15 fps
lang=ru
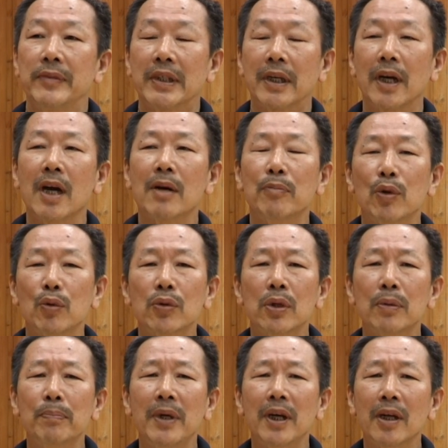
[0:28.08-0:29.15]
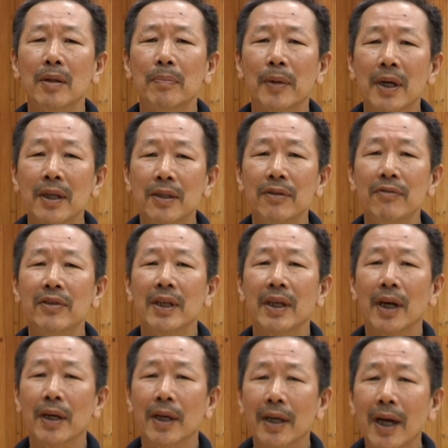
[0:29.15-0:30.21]
как бы усыплял
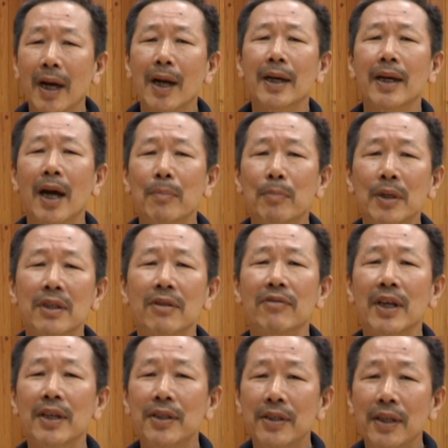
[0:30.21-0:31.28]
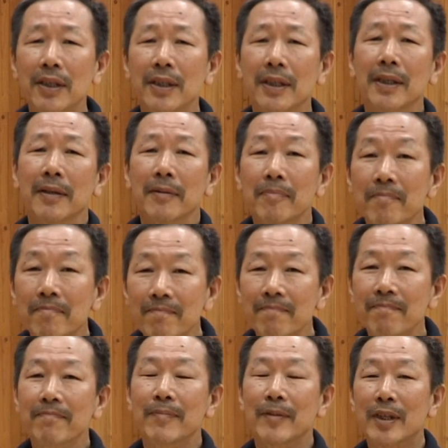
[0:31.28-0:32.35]
противника, как, как бы свои сети
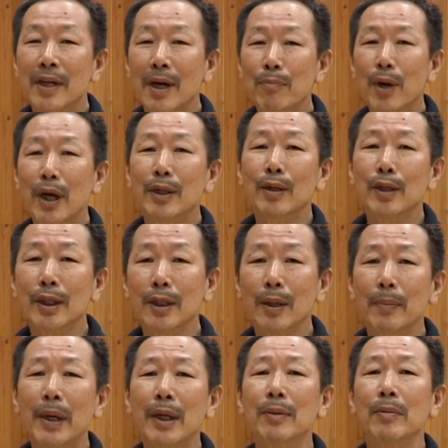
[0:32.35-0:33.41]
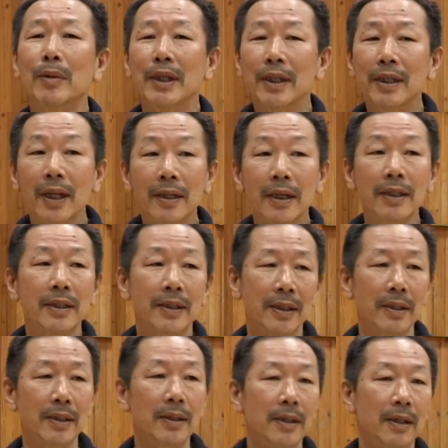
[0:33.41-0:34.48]
заманивал, заманивал и
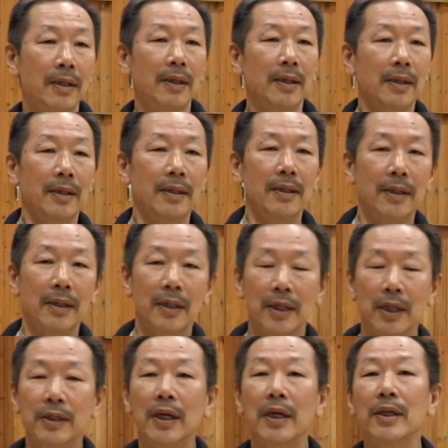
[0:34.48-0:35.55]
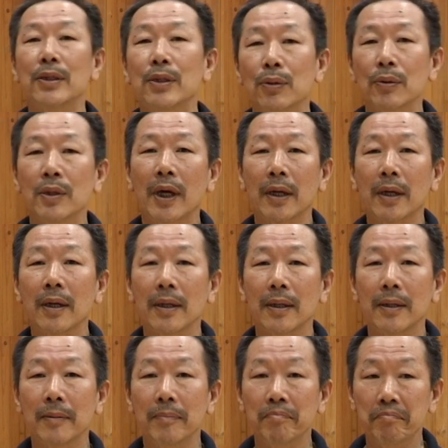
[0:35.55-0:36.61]
наносил э, решающий удар.
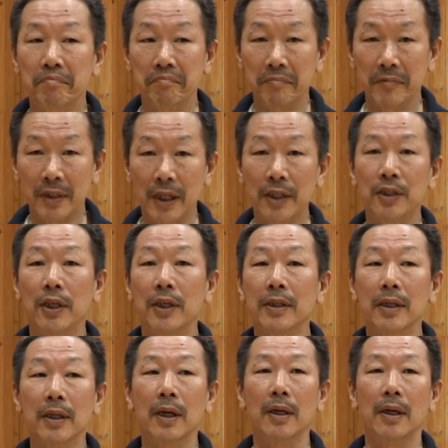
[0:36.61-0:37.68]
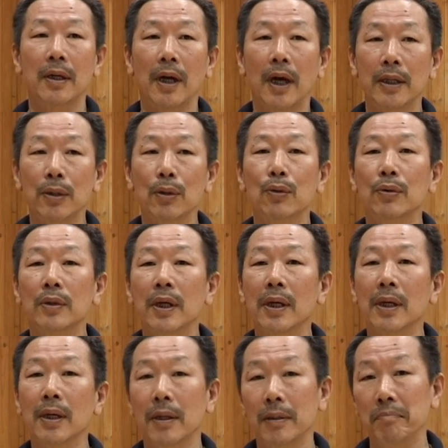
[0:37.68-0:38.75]
Частенько одного
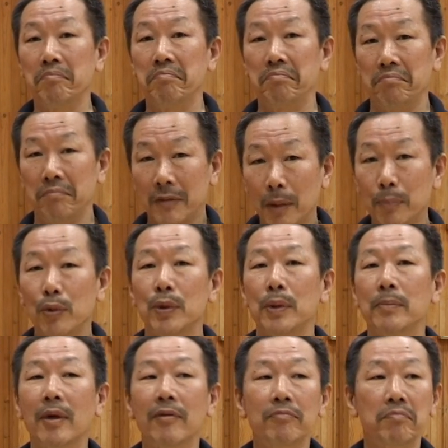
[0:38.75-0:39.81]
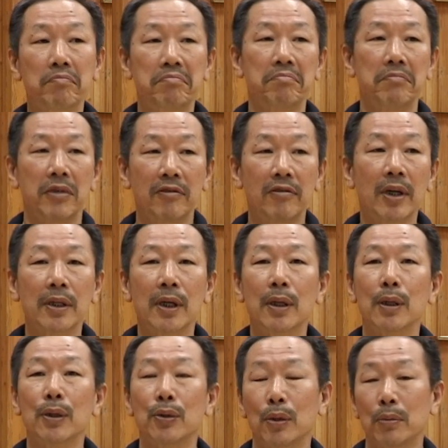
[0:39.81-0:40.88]
удара, допустим,
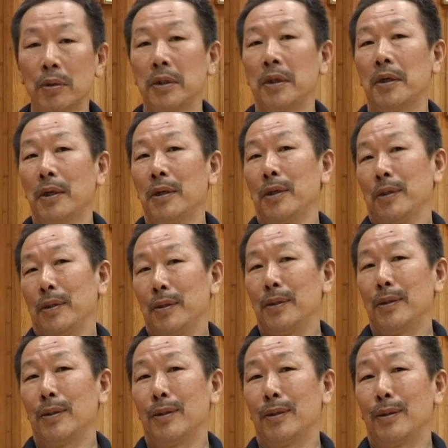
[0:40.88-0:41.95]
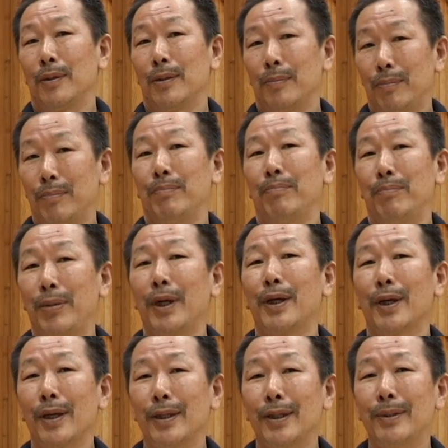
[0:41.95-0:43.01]
хватало, чтобы э,
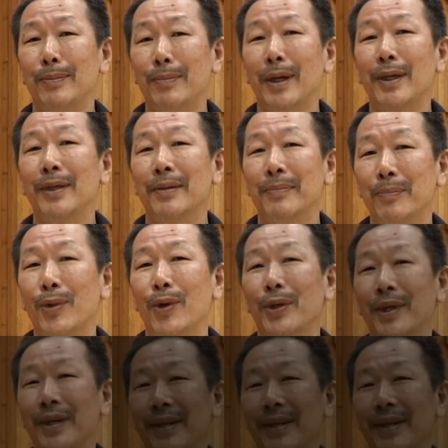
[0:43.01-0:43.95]
прекратить бой. бой.